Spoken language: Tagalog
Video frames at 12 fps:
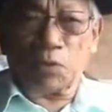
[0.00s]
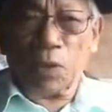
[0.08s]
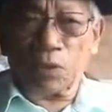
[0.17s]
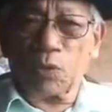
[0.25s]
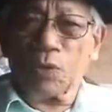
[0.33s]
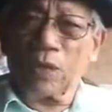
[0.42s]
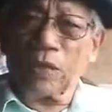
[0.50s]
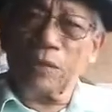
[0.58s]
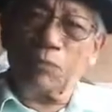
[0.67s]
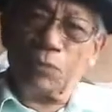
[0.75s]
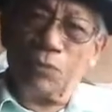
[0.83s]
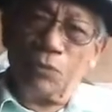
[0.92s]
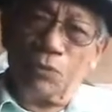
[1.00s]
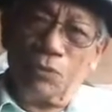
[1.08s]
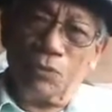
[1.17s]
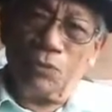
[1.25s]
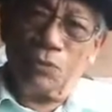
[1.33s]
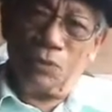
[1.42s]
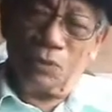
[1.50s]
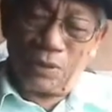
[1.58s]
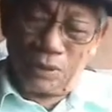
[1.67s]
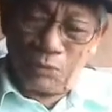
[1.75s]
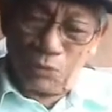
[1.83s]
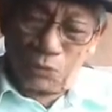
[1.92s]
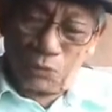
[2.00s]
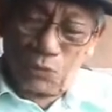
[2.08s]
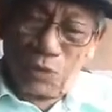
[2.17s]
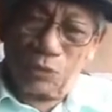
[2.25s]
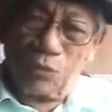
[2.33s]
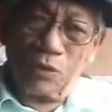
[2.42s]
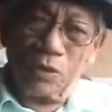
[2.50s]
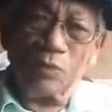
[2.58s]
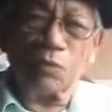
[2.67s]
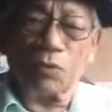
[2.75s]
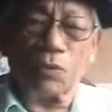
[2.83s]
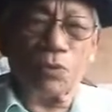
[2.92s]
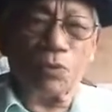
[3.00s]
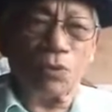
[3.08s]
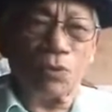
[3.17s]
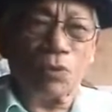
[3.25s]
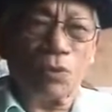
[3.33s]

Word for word: ipasulat ko niya libro sulat ko libro.